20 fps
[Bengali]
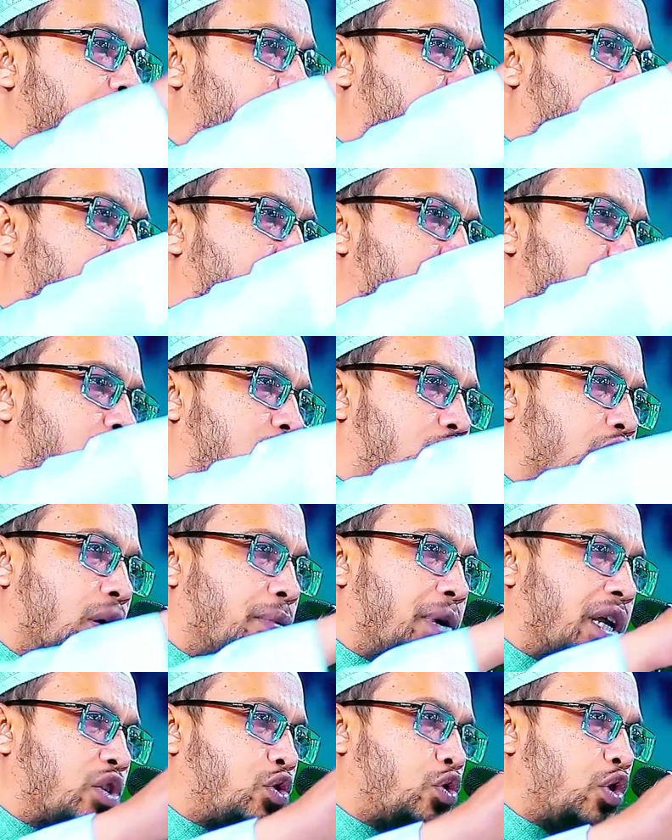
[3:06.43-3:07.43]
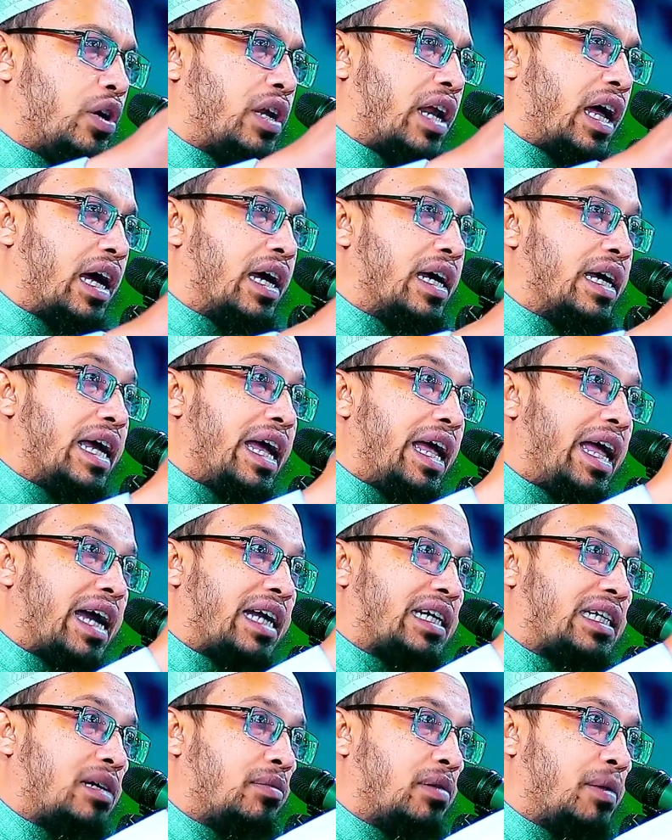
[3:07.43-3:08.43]
সমস্ত নবী রাসুলরা
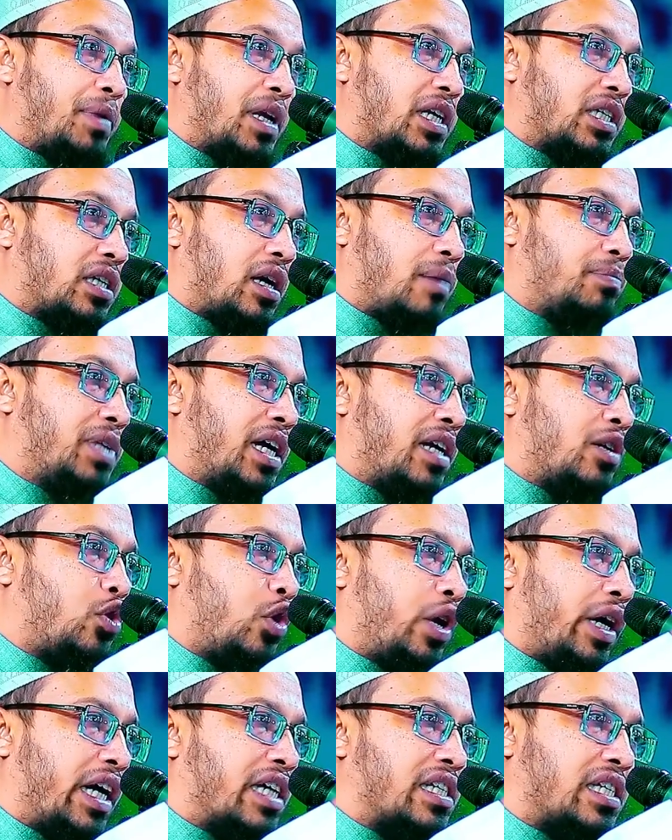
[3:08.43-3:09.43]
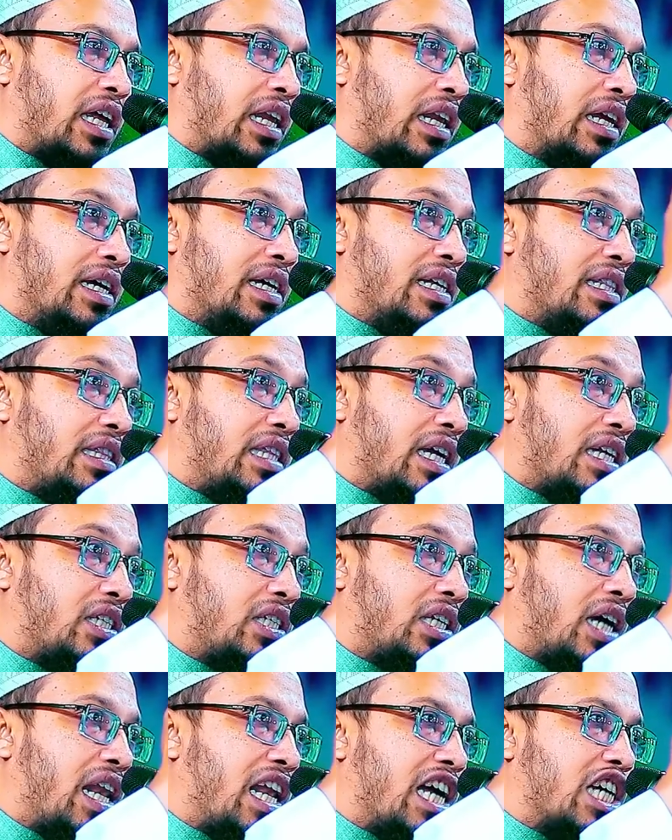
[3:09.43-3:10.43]
একটা ব্যাপারে সাবধান করে গেছেন
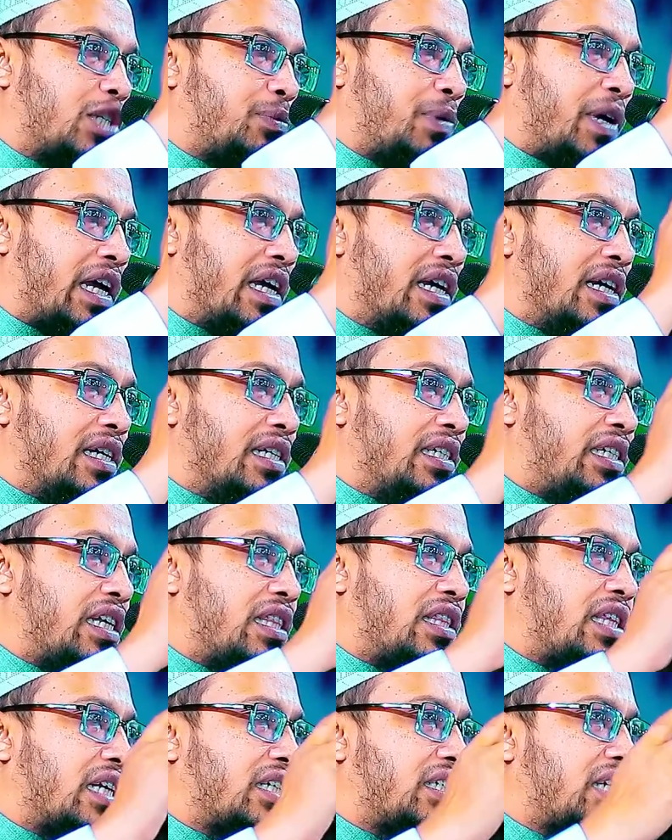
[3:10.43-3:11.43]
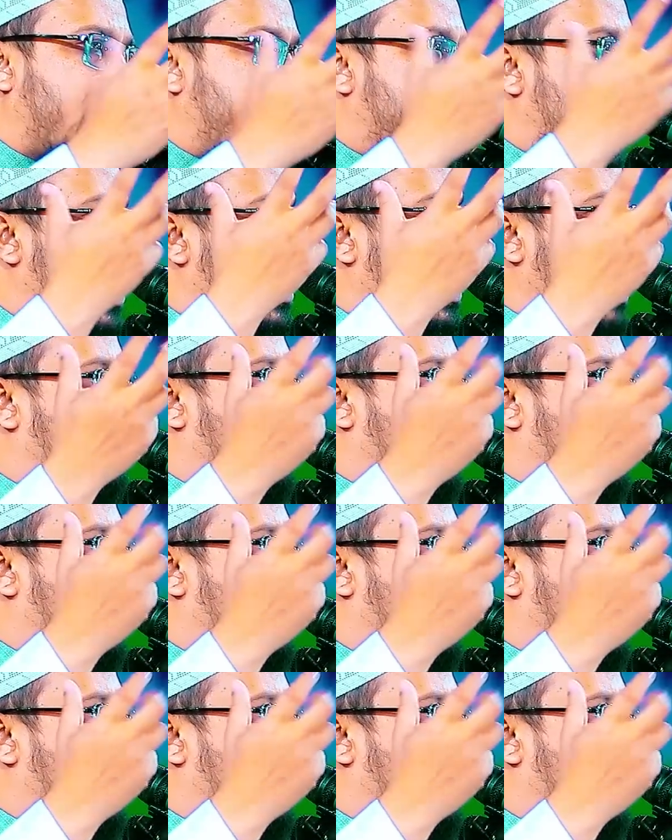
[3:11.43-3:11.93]
দাজ্জাল আসবে যে দাজ্জালের হাতে